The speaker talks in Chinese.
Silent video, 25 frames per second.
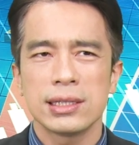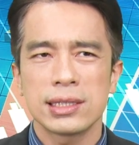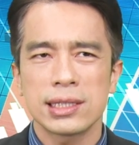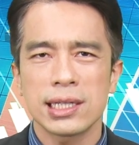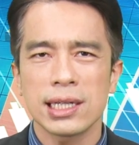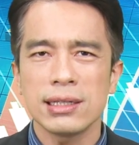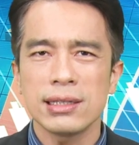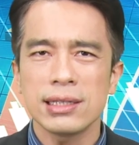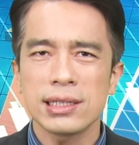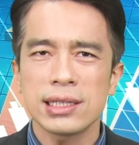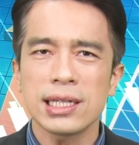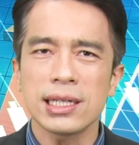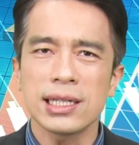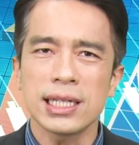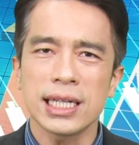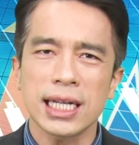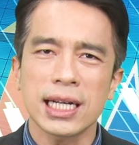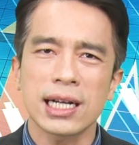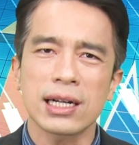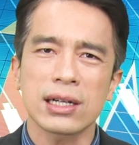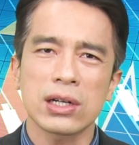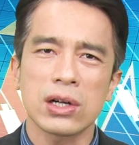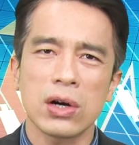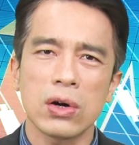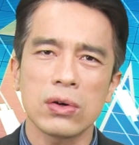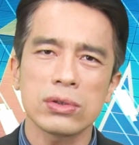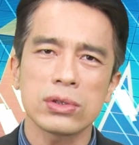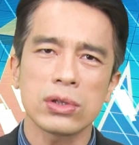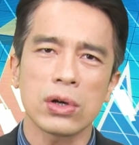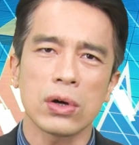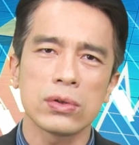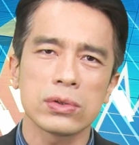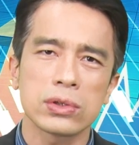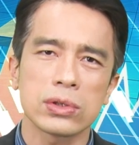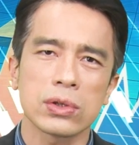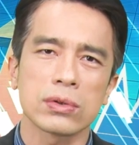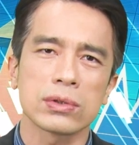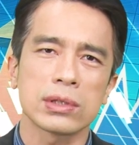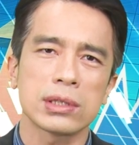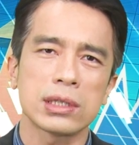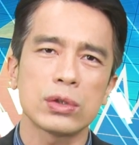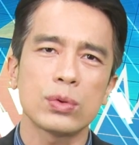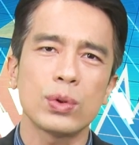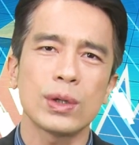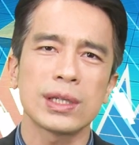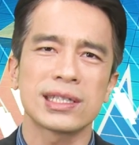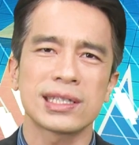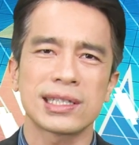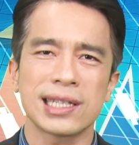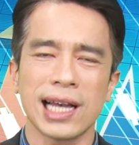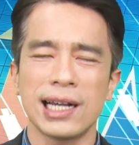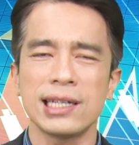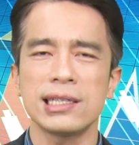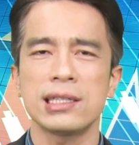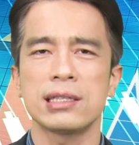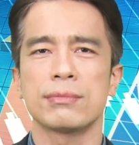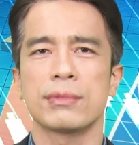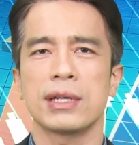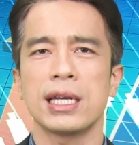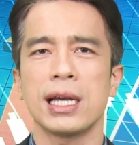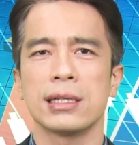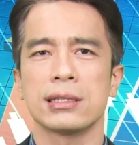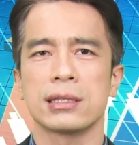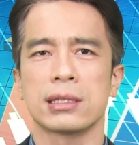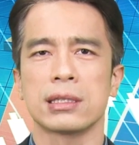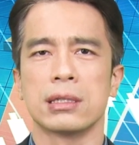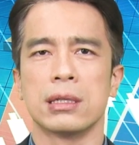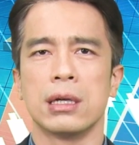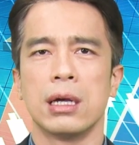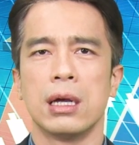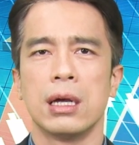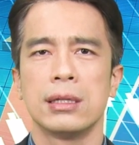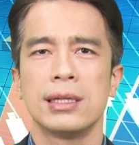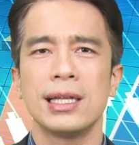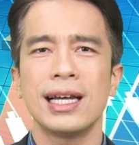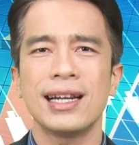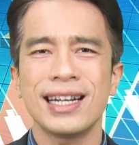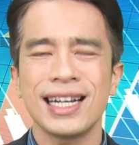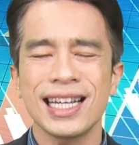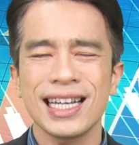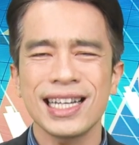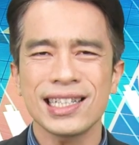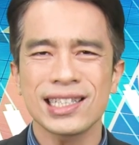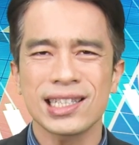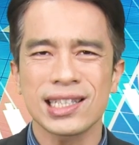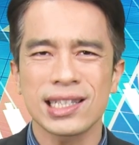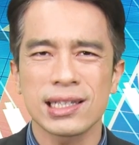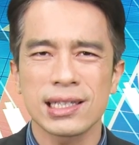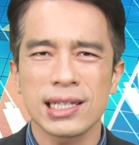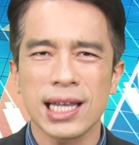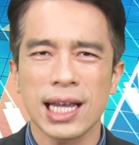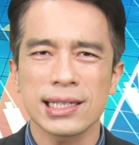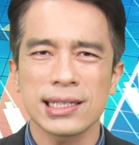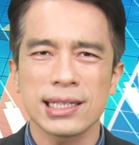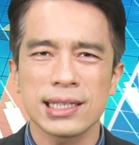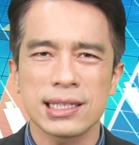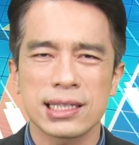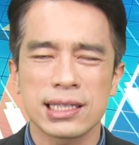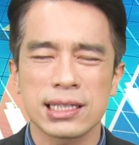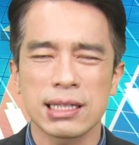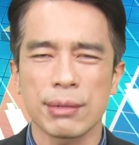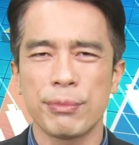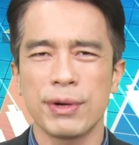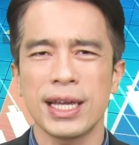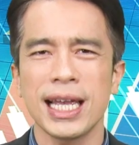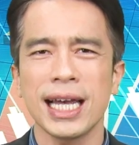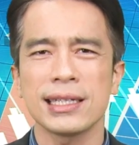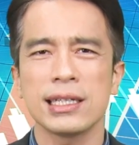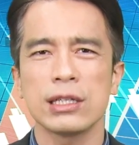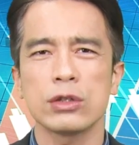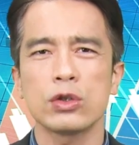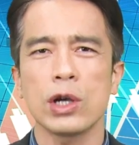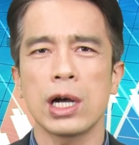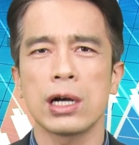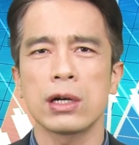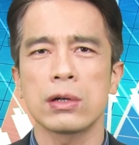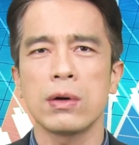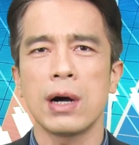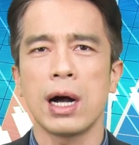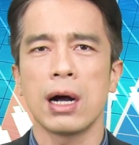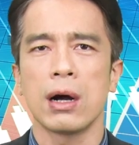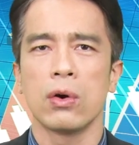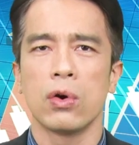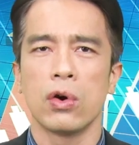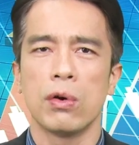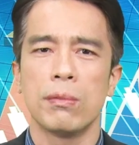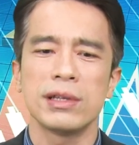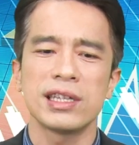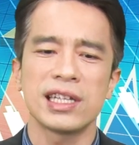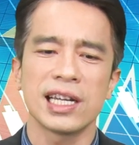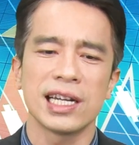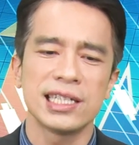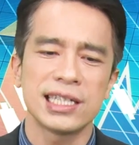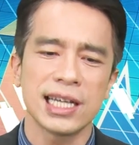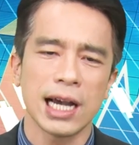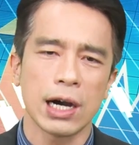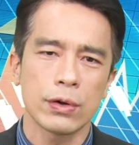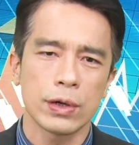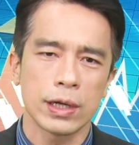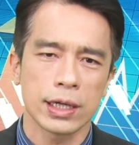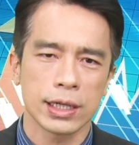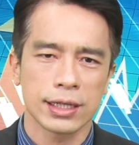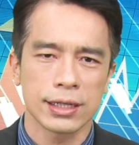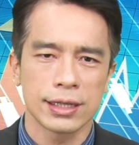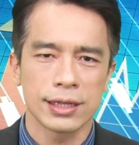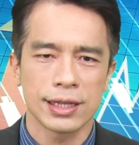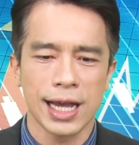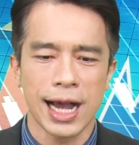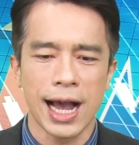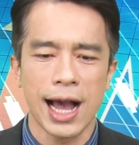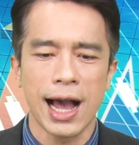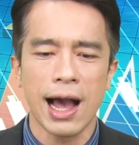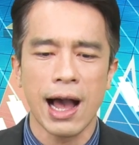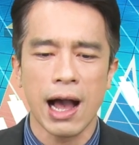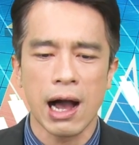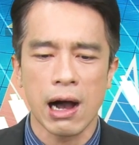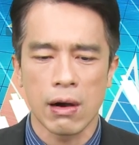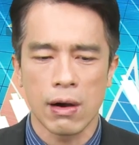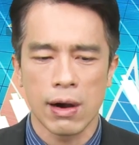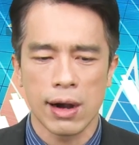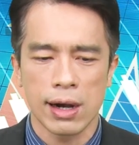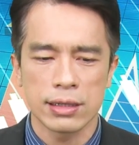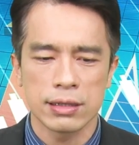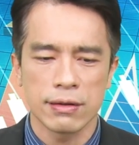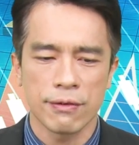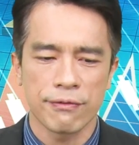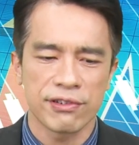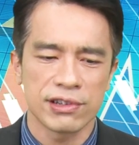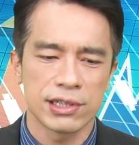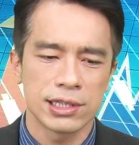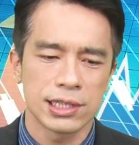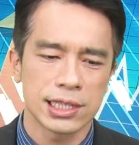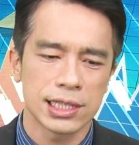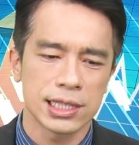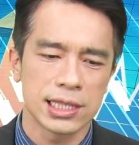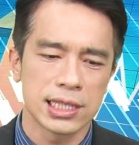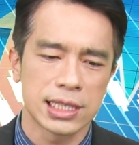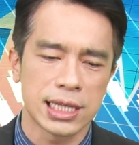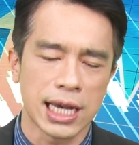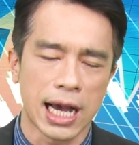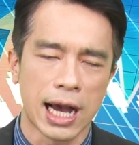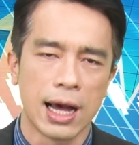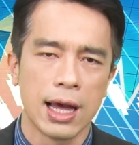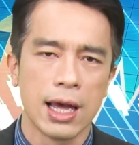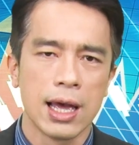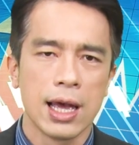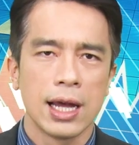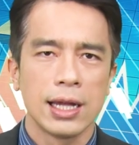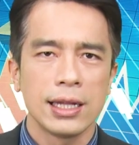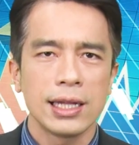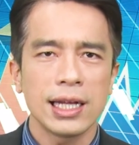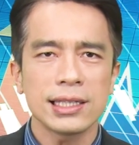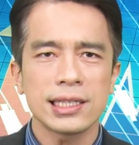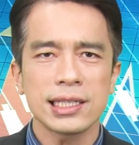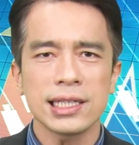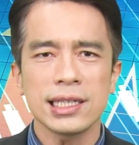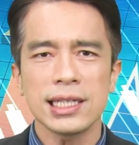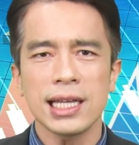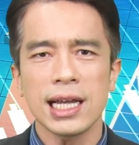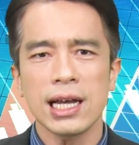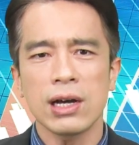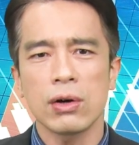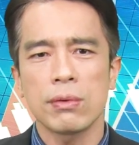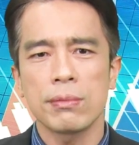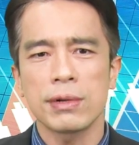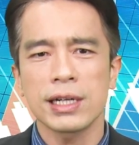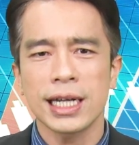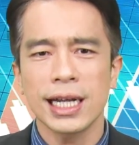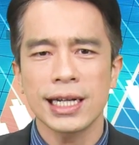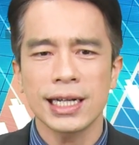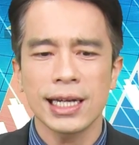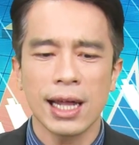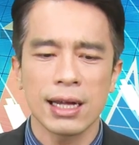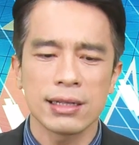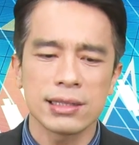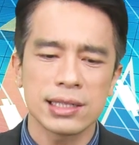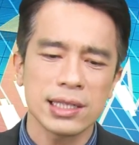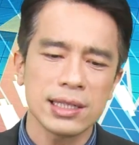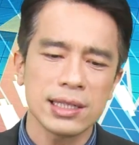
真正一个空头走势会长什么样子？那历史上是怎么样的状况？我们等一下会跟大家好好的分析一下。那今天我们可以看到今